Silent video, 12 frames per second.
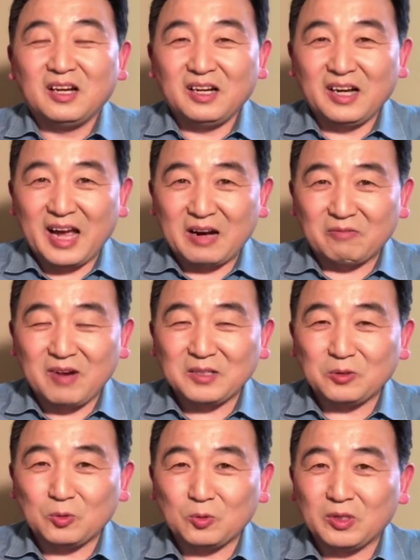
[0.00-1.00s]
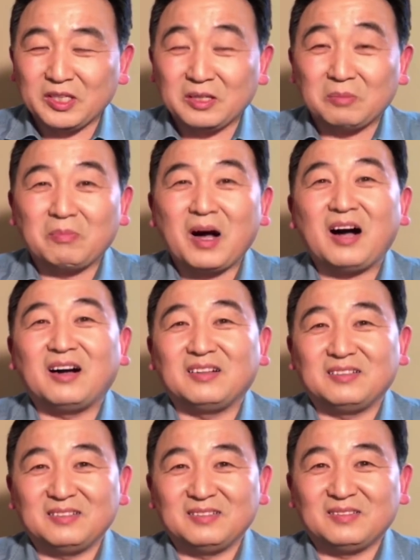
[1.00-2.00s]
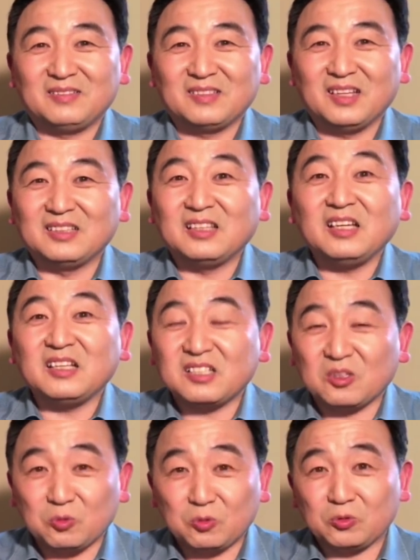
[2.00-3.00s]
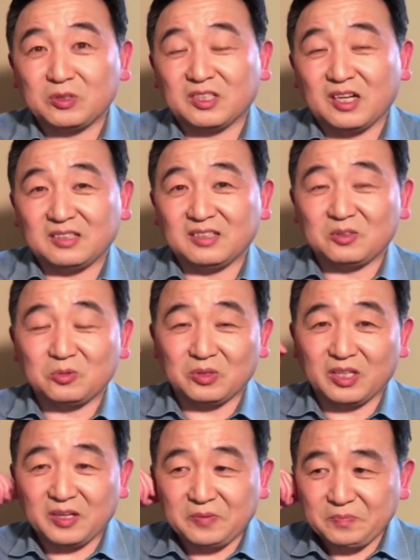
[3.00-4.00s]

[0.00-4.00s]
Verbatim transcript: 两万多英镑，啊，低收入者，那属于，